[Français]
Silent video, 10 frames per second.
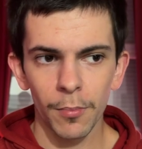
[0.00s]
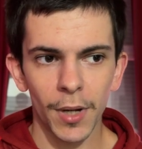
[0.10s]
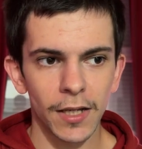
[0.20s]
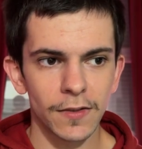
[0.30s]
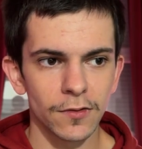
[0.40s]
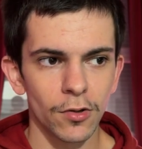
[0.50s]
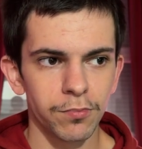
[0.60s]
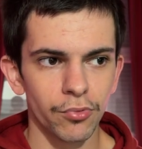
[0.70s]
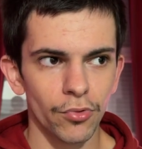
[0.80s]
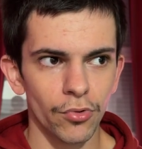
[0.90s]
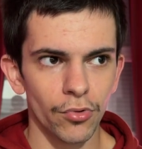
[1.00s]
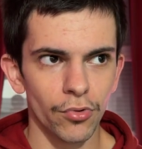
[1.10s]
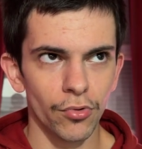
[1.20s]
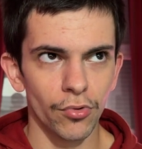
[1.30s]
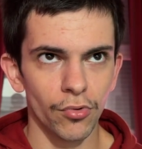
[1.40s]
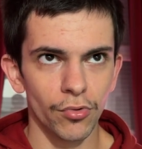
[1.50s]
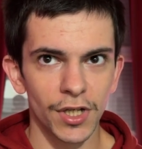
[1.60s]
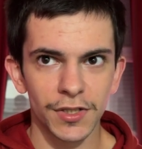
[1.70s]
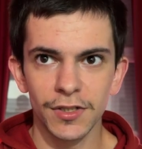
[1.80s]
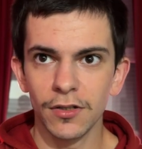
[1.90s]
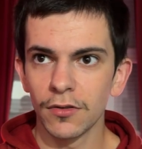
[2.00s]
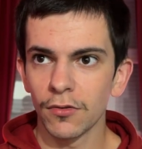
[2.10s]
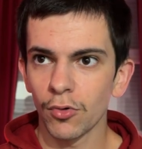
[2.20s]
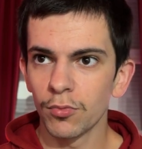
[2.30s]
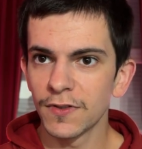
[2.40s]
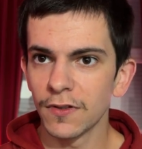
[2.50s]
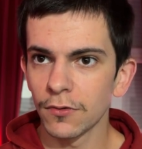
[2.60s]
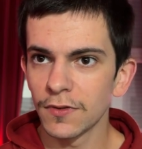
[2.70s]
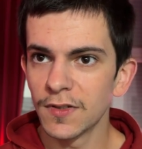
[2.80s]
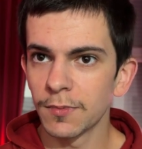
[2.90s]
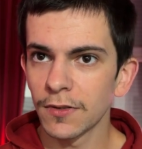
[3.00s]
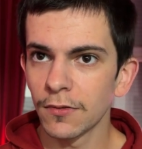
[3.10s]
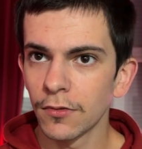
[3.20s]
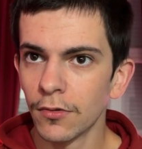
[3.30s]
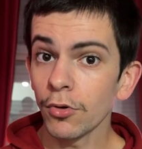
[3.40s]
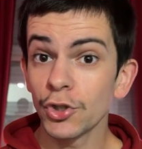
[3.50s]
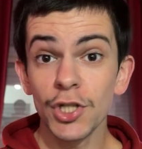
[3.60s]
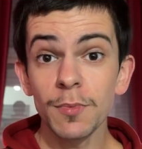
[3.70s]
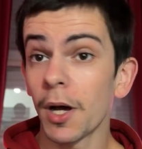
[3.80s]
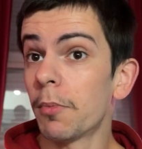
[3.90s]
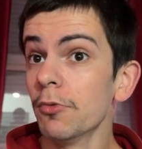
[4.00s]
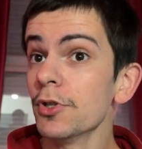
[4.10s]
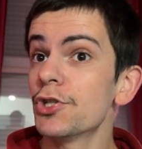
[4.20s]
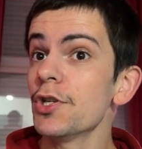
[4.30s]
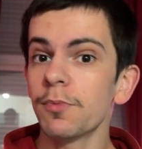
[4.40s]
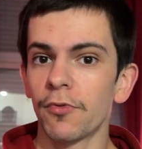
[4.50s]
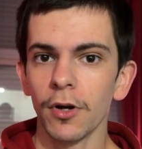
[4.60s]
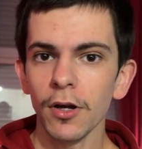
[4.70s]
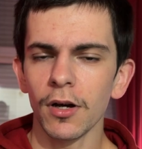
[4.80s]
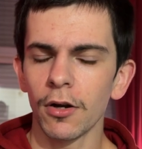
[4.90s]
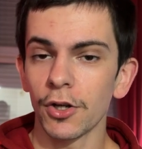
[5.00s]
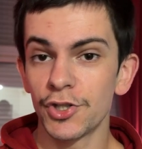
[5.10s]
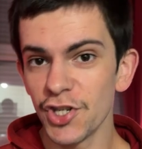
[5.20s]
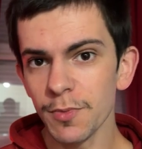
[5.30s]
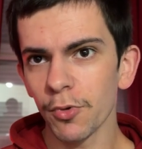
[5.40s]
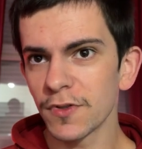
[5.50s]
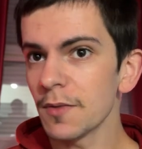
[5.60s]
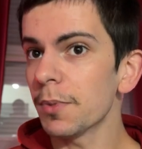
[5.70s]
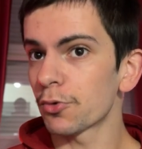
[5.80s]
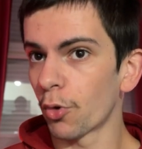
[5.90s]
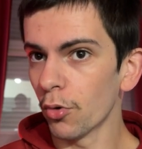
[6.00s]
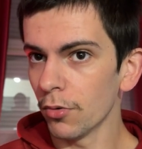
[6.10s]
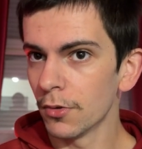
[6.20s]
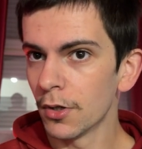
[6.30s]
par exemple, il euh, y a qui là, dans le groupe Stellantis maintenant euh, Jeep, ah bah oui, Jeep, voilà. Alors Jeep, on sait pas trop.